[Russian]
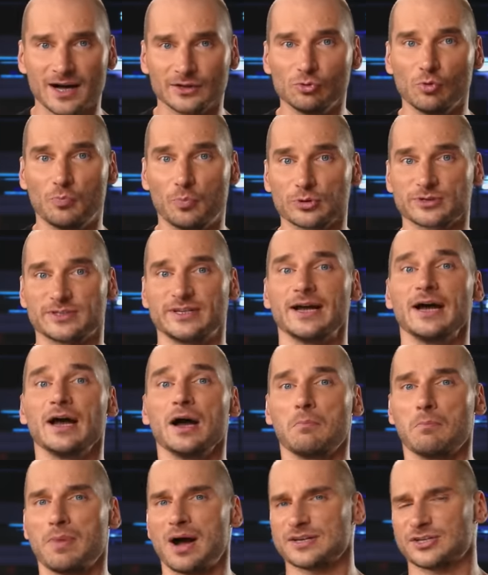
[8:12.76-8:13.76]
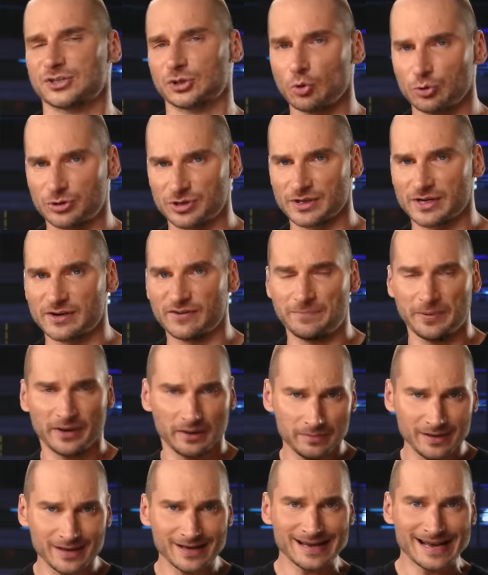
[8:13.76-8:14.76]
году, после масс-шутинга в
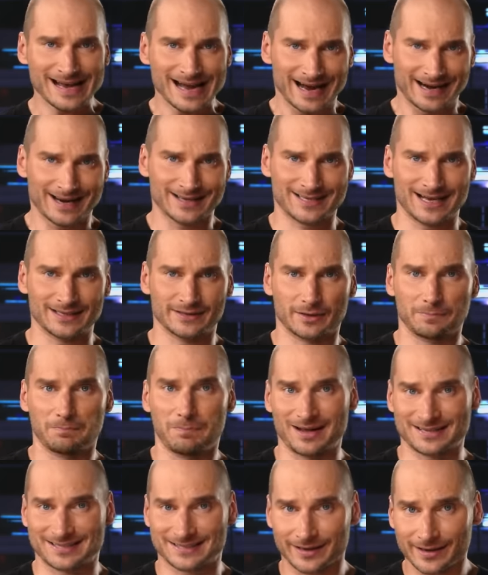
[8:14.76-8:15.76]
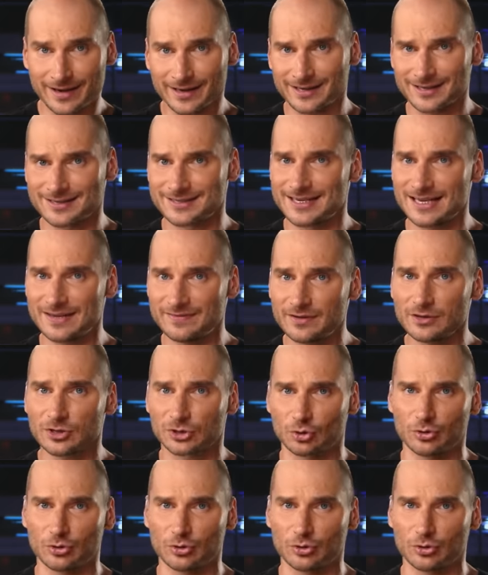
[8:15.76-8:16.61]
Перми, Александр Бастрыкин заявил,